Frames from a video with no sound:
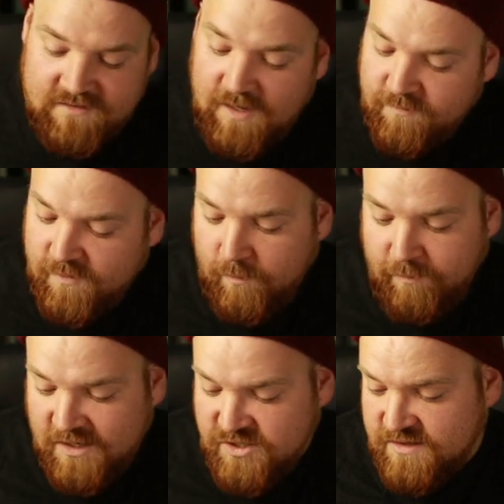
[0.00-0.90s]
Ich habe es auch im
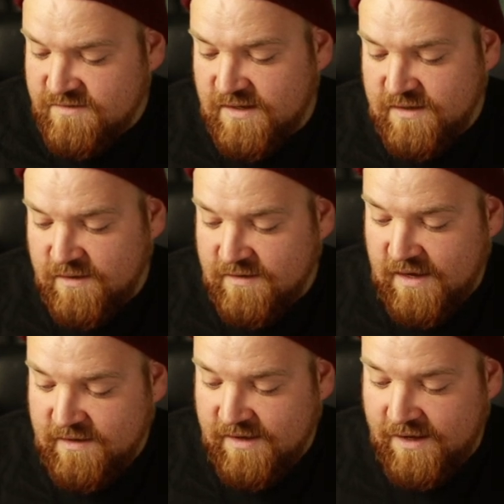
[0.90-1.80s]
Parkcheck gesagt, jeder
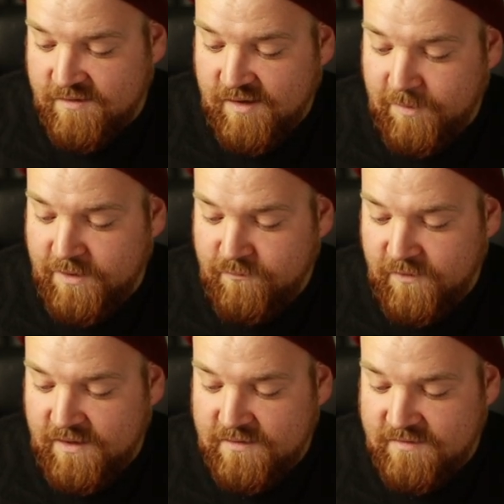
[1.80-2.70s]
kann da gerne selber
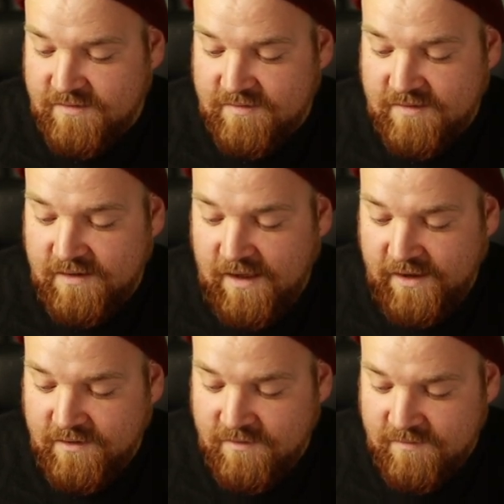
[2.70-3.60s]
hinfahren, sich sein
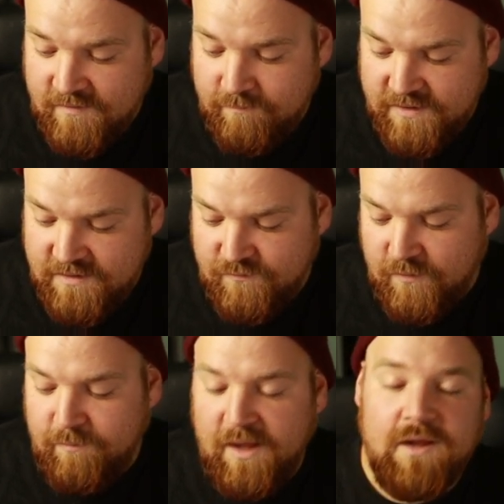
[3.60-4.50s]
eigenes Bild
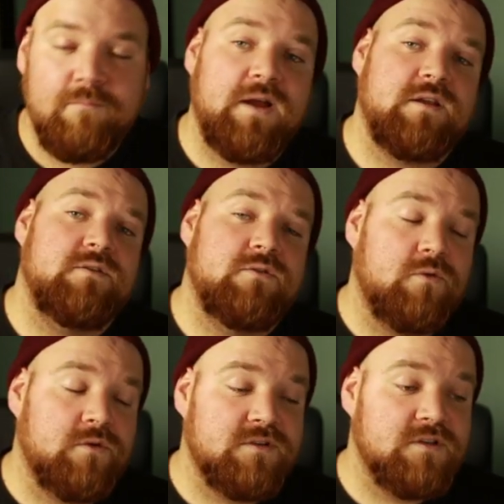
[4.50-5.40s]
vom Park machen
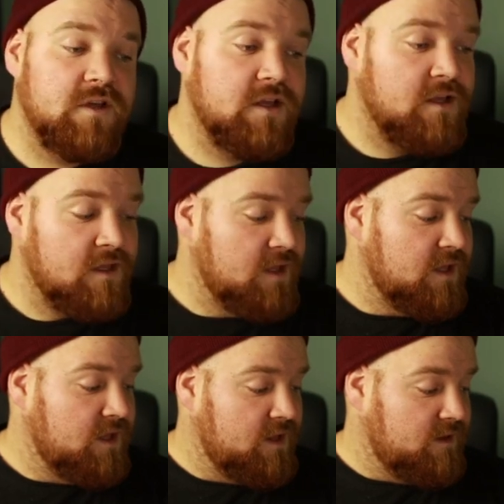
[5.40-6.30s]
und
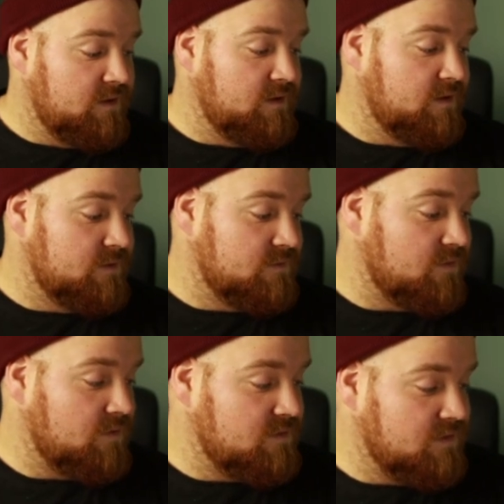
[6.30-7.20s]
äh,
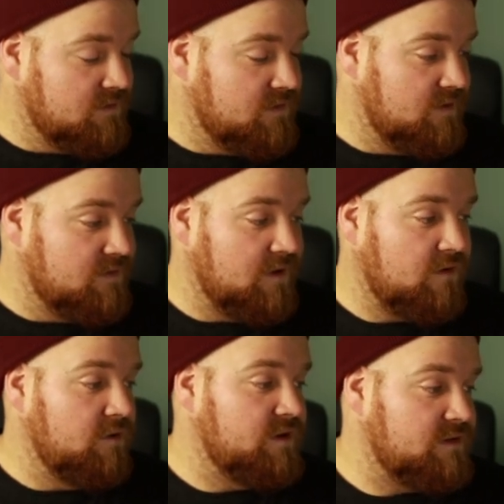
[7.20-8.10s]
sollte
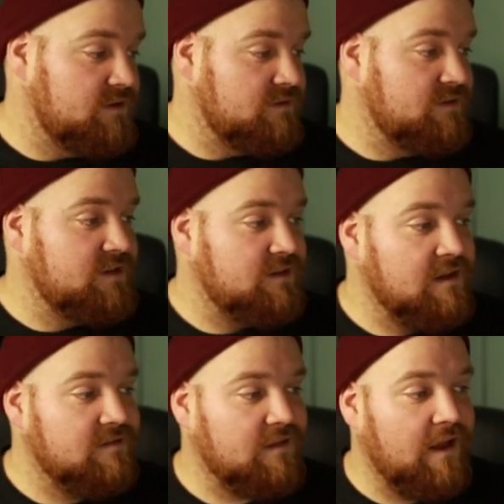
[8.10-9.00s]
natürlich nicht
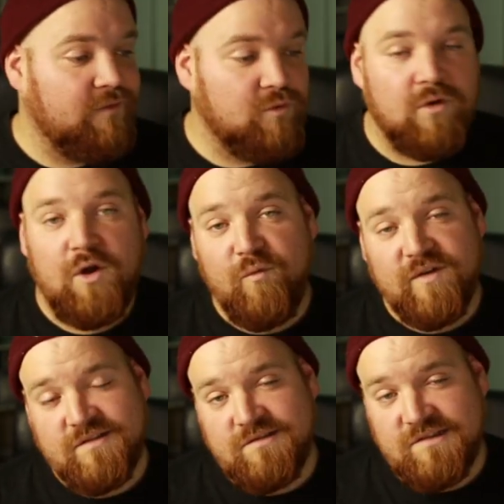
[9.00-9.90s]
das einfach nur glauben,
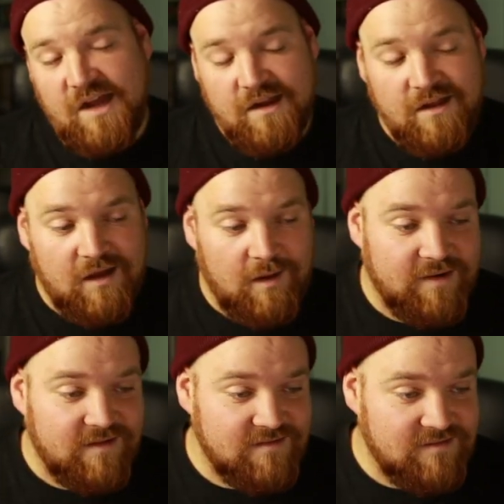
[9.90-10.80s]
was ich sage,
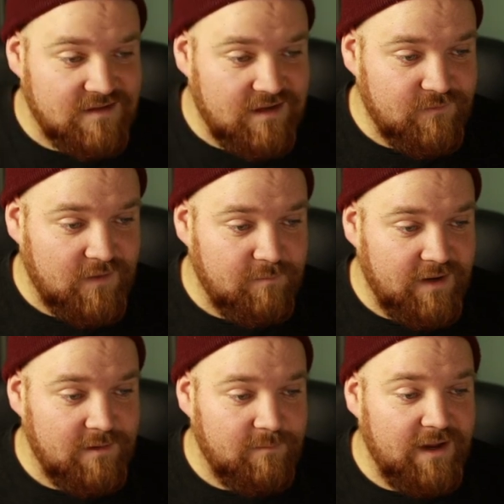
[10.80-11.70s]
aber das ist halt einfach
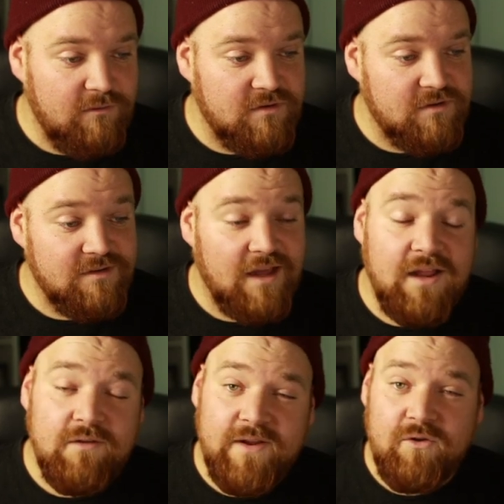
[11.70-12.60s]
meine Meinung.
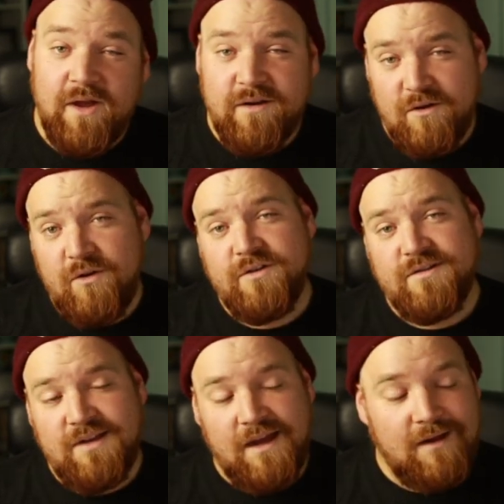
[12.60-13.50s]
Danach waren noch andere
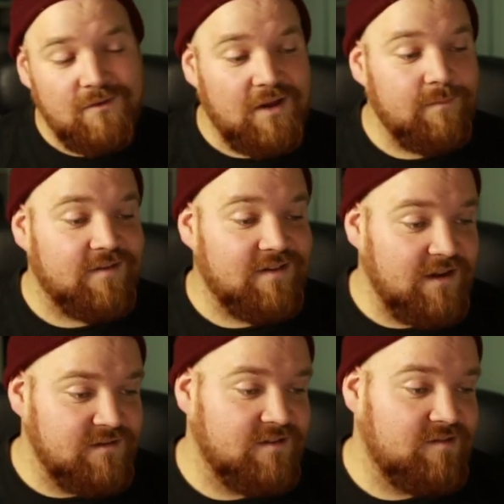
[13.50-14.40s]
Leute da und haben das
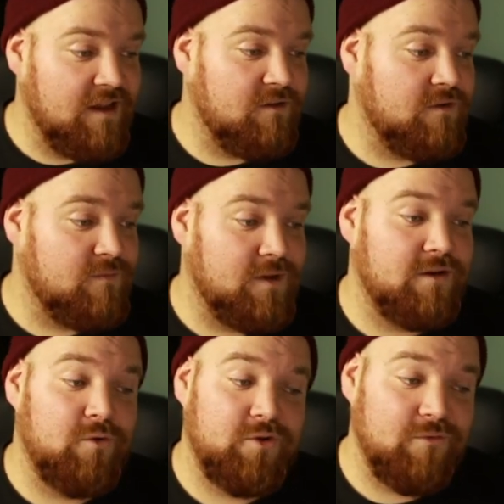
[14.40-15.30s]
Gleiche gesagt und es waren
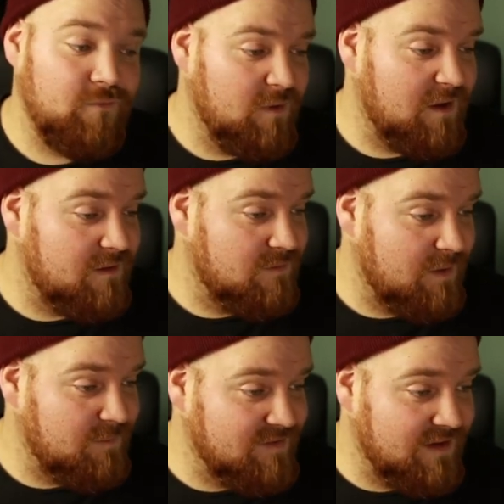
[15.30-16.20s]
andere Leute davor da und
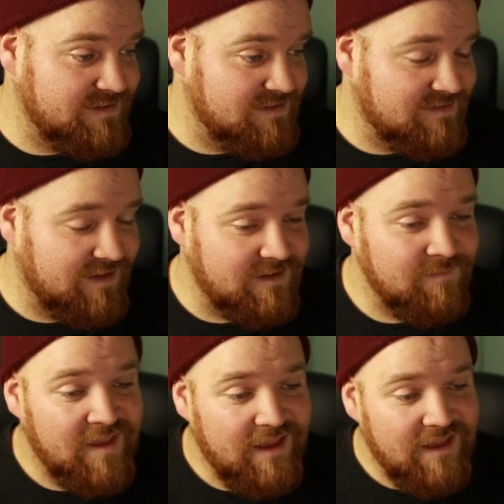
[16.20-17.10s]
haben das Gleiche gesagt.
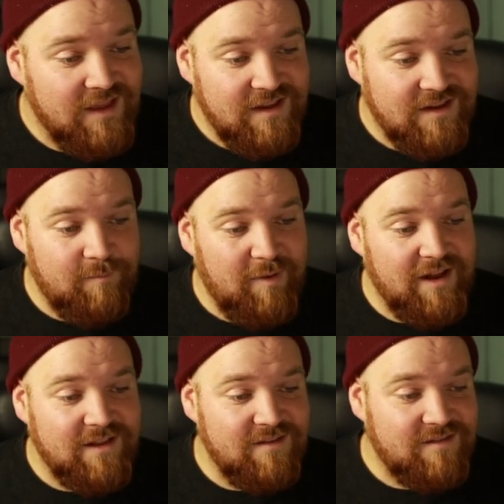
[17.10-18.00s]
Der
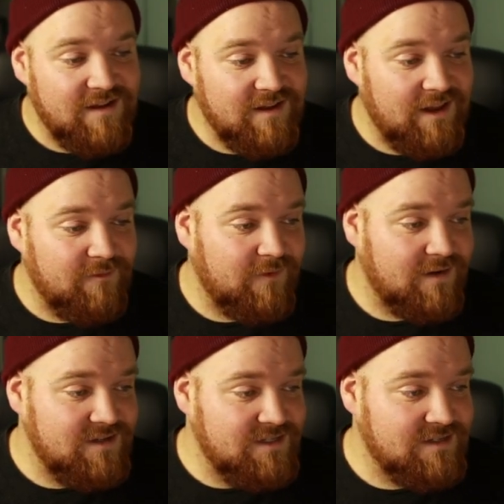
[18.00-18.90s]
Park ist halt
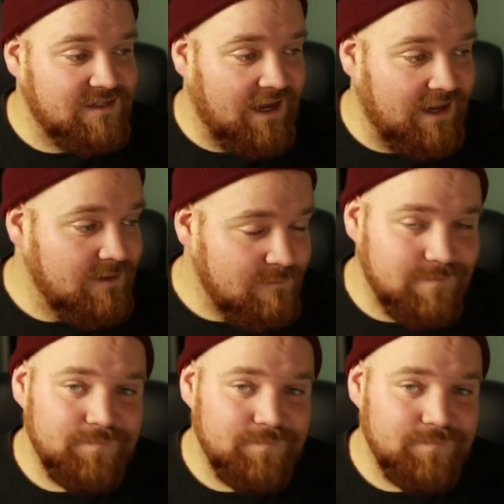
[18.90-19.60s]
einfach nicht geil.